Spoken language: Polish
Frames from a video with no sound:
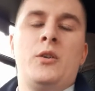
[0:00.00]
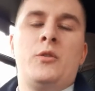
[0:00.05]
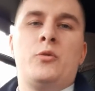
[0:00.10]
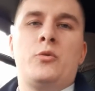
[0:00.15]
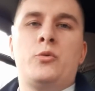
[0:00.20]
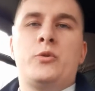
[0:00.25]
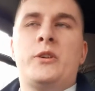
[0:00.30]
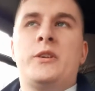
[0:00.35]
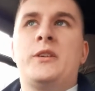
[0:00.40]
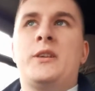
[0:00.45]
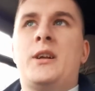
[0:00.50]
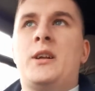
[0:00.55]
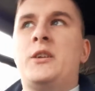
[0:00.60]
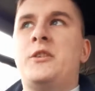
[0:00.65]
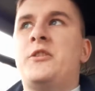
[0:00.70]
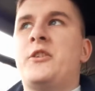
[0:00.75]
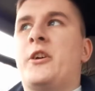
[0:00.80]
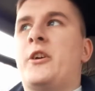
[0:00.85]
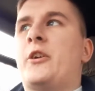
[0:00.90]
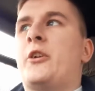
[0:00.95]
tutaj na
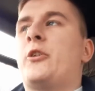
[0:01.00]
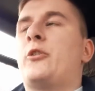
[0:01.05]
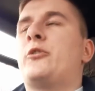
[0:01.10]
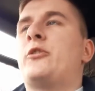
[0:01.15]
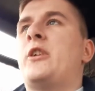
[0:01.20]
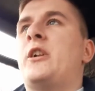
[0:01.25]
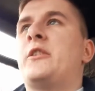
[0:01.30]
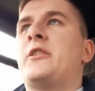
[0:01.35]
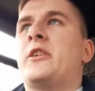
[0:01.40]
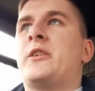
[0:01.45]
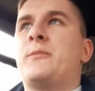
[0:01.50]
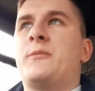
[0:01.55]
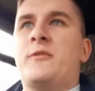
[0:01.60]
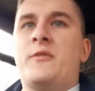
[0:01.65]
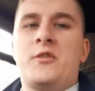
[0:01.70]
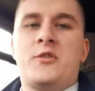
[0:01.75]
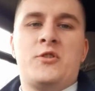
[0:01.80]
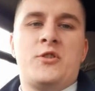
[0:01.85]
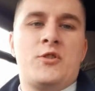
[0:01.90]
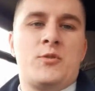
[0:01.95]
liniach regionalnych my
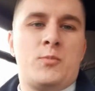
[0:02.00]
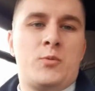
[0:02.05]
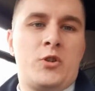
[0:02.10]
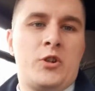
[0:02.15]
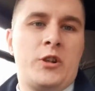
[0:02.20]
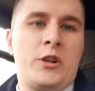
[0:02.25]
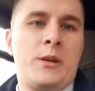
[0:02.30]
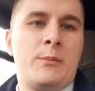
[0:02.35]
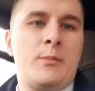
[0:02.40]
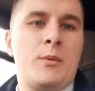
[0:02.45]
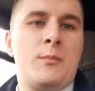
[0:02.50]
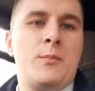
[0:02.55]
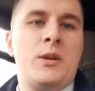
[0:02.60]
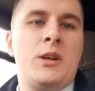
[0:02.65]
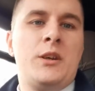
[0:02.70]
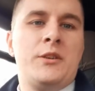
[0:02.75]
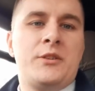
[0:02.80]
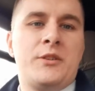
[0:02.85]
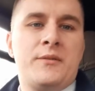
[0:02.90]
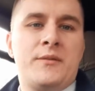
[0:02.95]
właśnie sprzedajemy
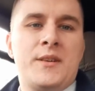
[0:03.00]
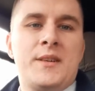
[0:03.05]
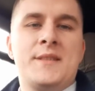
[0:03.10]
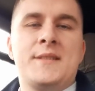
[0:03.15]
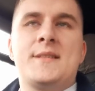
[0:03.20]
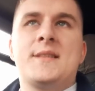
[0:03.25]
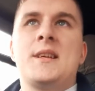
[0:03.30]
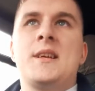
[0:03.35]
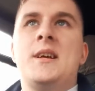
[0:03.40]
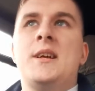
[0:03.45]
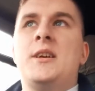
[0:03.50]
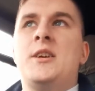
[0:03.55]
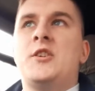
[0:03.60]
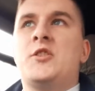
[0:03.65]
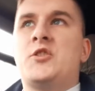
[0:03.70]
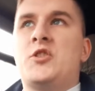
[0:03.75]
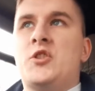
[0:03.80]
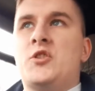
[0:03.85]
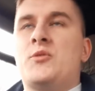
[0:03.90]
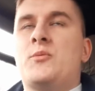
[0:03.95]
bilety, więc
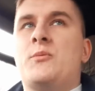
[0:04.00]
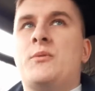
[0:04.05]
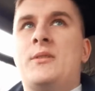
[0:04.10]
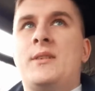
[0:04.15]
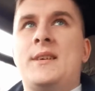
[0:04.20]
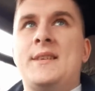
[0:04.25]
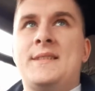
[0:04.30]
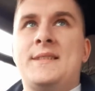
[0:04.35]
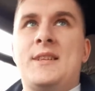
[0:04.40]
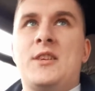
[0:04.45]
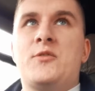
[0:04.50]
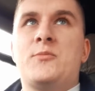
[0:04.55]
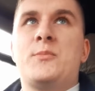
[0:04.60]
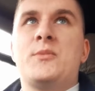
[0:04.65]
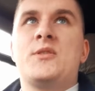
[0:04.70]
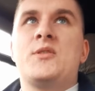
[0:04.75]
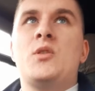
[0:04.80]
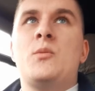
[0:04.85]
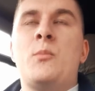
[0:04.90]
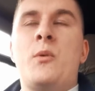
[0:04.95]
jesteśmy,
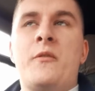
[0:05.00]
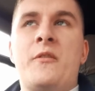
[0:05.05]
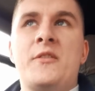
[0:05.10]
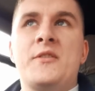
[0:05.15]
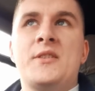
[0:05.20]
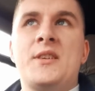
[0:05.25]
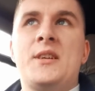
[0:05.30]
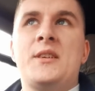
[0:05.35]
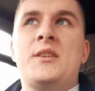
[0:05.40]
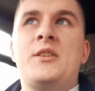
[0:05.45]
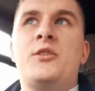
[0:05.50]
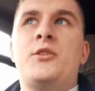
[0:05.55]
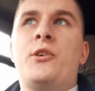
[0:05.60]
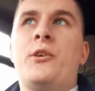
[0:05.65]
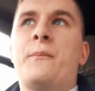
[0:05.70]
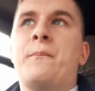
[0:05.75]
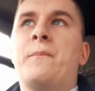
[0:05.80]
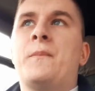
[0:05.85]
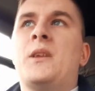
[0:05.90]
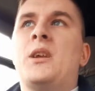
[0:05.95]
jesteśmy zobowiązani
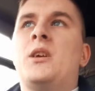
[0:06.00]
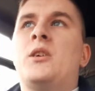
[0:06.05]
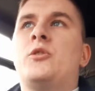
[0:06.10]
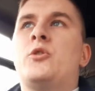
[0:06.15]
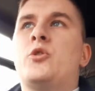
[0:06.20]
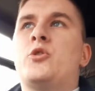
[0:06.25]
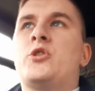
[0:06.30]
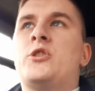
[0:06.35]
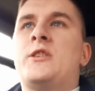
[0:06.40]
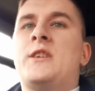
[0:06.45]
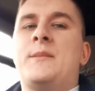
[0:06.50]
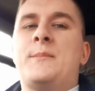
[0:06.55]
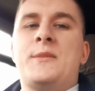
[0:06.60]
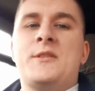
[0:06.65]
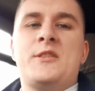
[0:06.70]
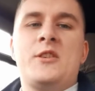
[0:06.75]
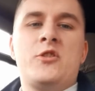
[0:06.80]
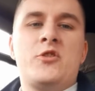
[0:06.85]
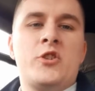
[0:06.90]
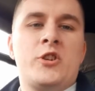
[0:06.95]
do noszenia
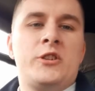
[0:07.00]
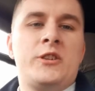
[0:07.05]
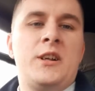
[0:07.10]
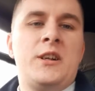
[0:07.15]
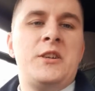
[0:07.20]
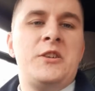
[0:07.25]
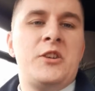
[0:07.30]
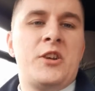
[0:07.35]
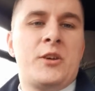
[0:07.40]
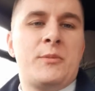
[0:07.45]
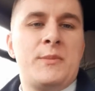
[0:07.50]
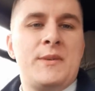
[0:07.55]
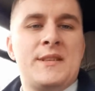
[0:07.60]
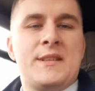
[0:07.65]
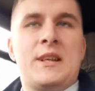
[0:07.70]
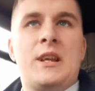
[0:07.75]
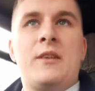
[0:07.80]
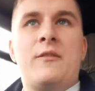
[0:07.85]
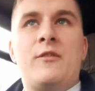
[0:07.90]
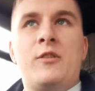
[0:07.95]
maseczek. Na liniach
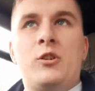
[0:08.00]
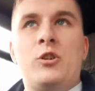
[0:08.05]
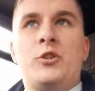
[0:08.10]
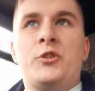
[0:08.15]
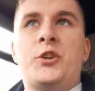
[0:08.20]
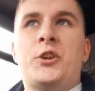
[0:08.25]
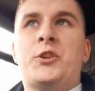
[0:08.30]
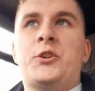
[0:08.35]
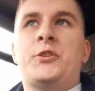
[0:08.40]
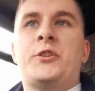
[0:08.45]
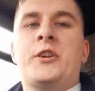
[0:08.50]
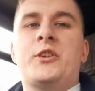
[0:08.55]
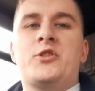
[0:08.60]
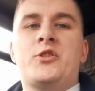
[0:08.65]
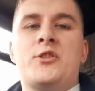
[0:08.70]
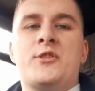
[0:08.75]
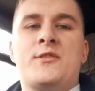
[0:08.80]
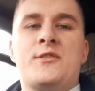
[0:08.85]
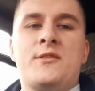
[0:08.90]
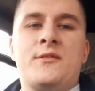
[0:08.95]
miejskich wygląda to tak,
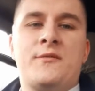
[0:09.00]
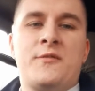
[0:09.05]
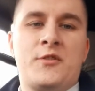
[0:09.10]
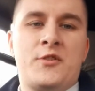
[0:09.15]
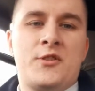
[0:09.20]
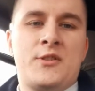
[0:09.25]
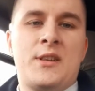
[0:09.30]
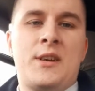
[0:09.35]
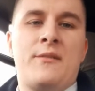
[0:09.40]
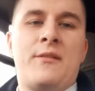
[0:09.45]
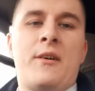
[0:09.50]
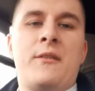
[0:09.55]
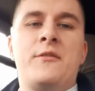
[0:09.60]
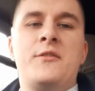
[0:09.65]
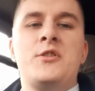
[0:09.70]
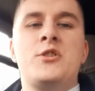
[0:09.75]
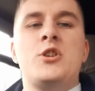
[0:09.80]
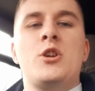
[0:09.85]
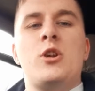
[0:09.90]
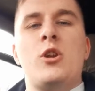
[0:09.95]
że jest strefa
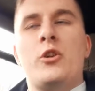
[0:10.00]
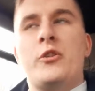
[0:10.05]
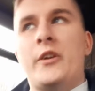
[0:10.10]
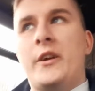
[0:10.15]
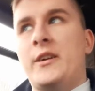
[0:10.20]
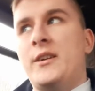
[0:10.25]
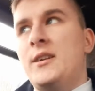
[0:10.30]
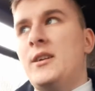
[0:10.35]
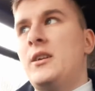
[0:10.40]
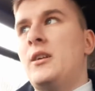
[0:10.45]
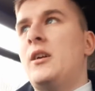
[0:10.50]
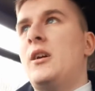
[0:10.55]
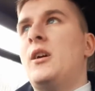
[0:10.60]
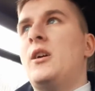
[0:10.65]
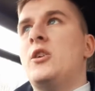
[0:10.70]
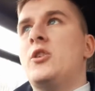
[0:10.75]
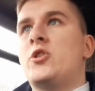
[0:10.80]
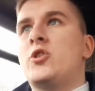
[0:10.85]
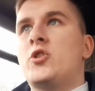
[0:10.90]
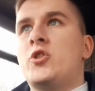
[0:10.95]
wydzielona i
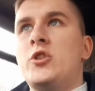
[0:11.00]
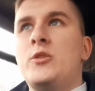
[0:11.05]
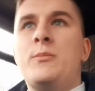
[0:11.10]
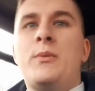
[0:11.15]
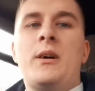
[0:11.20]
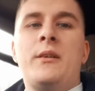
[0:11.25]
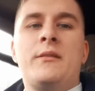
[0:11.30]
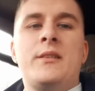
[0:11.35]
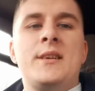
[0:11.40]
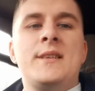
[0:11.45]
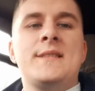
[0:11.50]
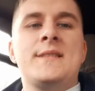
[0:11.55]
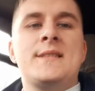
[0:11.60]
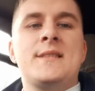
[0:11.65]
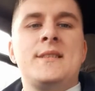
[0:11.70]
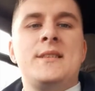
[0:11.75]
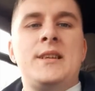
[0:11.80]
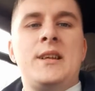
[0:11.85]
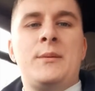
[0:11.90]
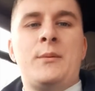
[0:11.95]
szyba,
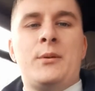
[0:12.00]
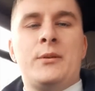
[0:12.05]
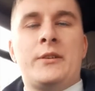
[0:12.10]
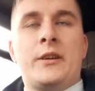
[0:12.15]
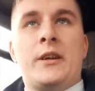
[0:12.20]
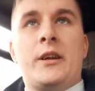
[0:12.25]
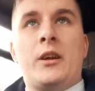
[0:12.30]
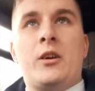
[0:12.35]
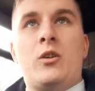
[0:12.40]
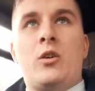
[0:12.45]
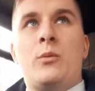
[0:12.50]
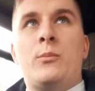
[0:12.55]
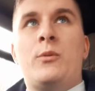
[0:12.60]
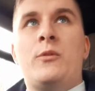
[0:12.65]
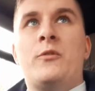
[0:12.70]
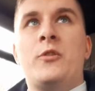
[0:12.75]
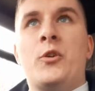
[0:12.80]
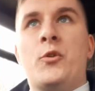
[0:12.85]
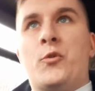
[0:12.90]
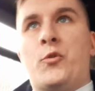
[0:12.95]
więc nie ma takiego
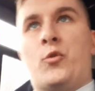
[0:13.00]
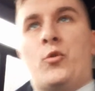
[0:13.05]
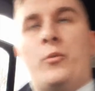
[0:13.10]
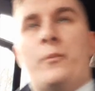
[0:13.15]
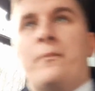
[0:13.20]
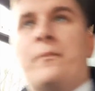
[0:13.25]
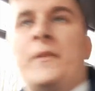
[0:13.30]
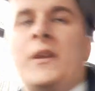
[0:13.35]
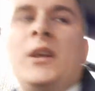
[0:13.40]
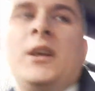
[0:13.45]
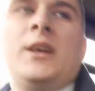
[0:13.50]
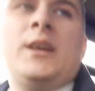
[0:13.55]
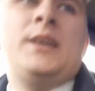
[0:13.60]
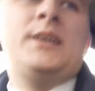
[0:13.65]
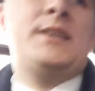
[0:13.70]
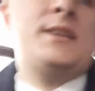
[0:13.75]
obowiązku. I